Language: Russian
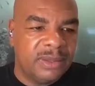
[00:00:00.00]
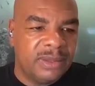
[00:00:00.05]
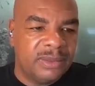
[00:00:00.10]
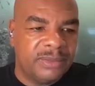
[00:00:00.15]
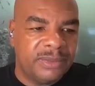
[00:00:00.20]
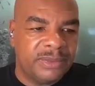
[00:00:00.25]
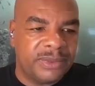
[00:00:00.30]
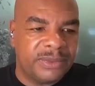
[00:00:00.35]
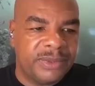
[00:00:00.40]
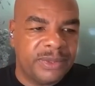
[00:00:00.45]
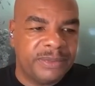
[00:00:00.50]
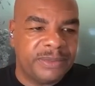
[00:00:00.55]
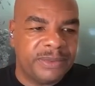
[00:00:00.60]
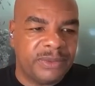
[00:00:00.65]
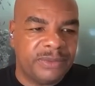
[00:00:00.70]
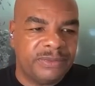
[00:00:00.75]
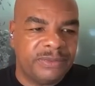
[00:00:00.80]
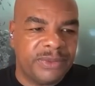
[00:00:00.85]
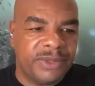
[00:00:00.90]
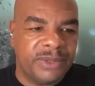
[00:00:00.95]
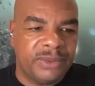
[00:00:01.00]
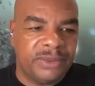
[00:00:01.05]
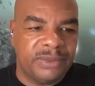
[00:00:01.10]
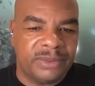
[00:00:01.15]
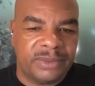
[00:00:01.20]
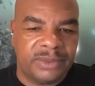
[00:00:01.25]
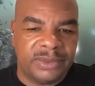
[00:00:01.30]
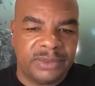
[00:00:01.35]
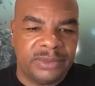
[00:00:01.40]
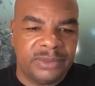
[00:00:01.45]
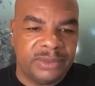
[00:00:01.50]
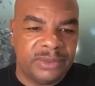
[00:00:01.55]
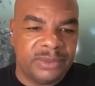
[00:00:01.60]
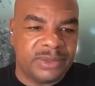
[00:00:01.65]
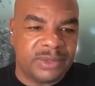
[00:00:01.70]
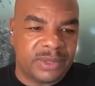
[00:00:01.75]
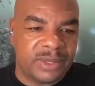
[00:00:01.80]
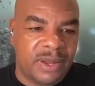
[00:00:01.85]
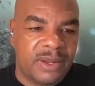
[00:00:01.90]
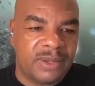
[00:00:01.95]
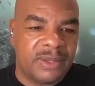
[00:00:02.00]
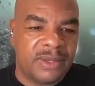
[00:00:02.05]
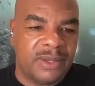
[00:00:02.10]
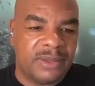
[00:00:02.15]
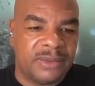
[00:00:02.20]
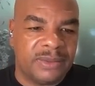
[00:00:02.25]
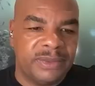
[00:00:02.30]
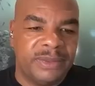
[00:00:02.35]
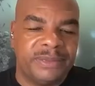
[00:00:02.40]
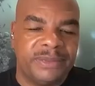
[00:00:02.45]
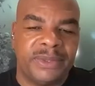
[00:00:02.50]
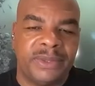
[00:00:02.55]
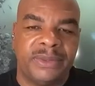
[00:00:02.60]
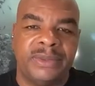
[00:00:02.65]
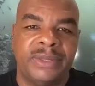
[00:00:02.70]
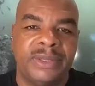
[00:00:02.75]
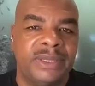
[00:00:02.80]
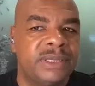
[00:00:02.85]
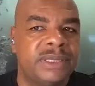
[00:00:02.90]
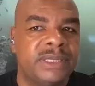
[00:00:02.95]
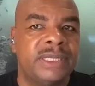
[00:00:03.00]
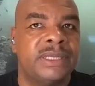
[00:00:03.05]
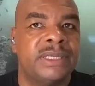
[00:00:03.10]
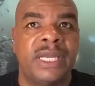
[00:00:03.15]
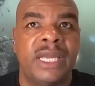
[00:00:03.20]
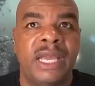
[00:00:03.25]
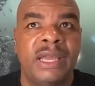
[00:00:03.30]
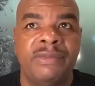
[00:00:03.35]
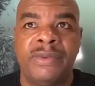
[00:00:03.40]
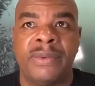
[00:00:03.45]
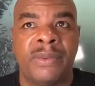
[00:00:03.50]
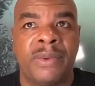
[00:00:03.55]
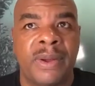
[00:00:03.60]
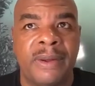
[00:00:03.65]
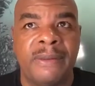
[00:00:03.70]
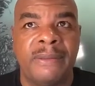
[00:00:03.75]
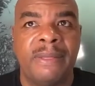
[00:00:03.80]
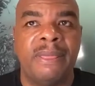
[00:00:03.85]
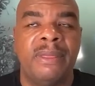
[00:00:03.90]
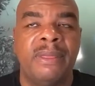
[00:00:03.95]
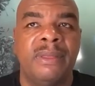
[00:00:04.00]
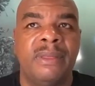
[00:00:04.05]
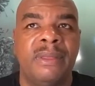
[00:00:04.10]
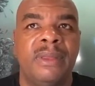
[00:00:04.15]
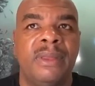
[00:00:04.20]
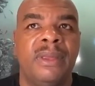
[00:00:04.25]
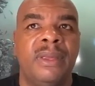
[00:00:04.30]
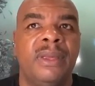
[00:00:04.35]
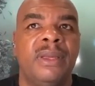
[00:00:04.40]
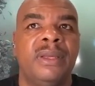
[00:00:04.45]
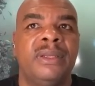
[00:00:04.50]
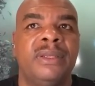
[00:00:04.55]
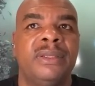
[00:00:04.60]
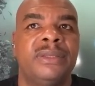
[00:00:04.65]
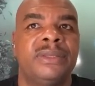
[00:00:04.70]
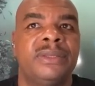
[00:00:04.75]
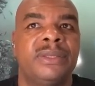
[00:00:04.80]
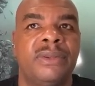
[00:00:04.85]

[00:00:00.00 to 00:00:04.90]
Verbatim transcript: Если сейчас вести Гонконг и крипто, вы увидите эти статьи везде.